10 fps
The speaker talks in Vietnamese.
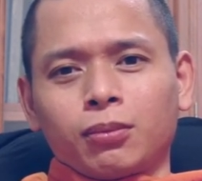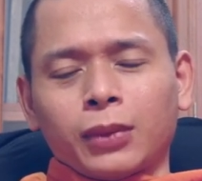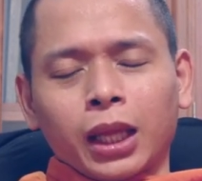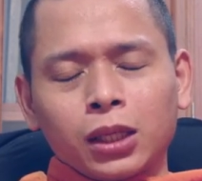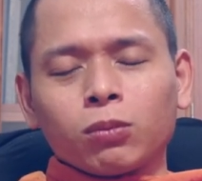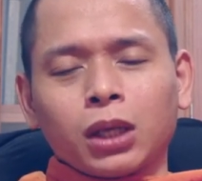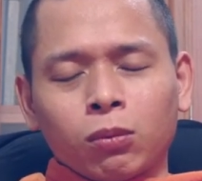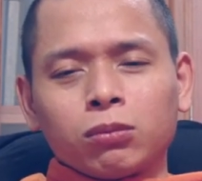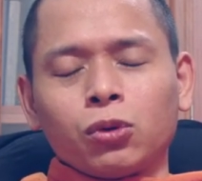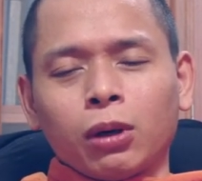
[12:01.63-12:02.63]
nài ông
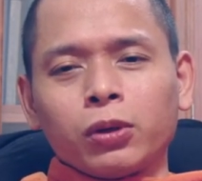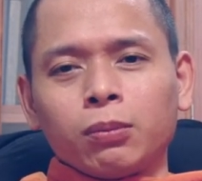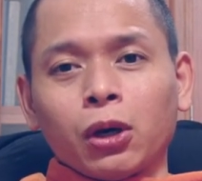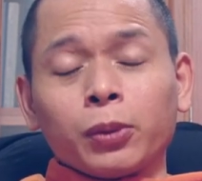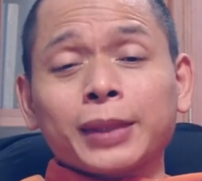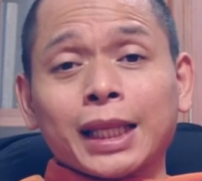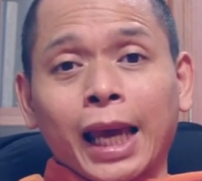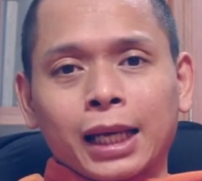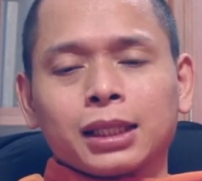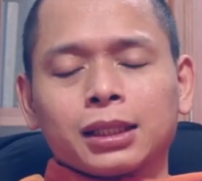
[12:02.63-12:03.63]
chồng mua bảo hiểm bảo hiểm tai nạn